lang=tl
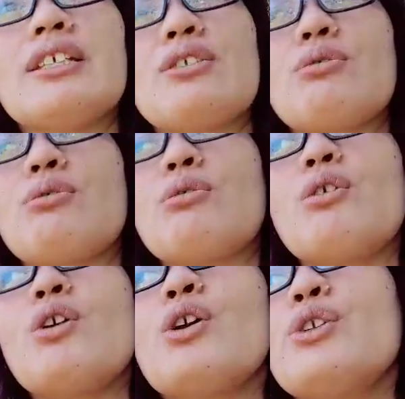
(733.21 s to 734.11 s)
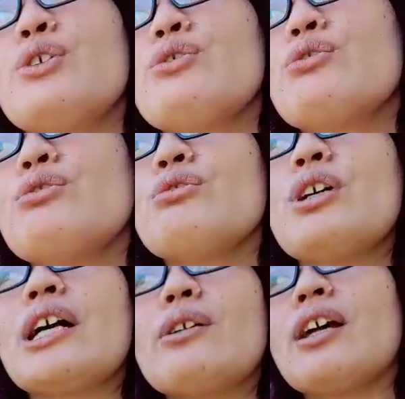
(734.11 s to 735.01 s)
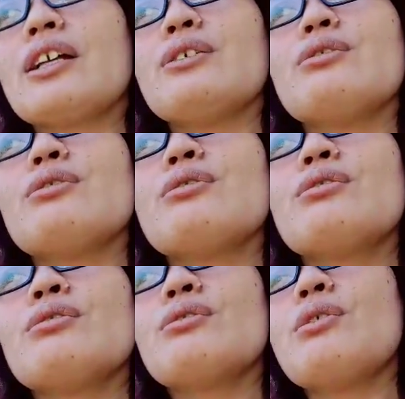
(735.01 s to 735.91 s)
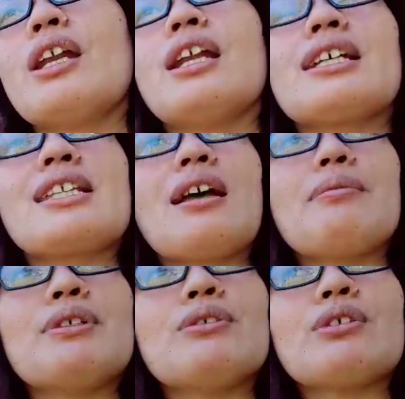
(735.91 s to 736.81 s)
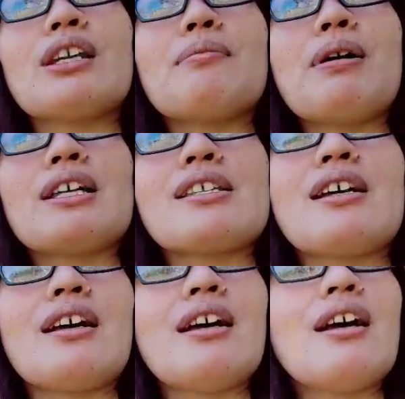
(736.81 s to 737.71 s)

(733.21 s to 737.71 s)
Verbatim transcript: So, yung ano lang, yung wala lang sa amin yung kalabasa.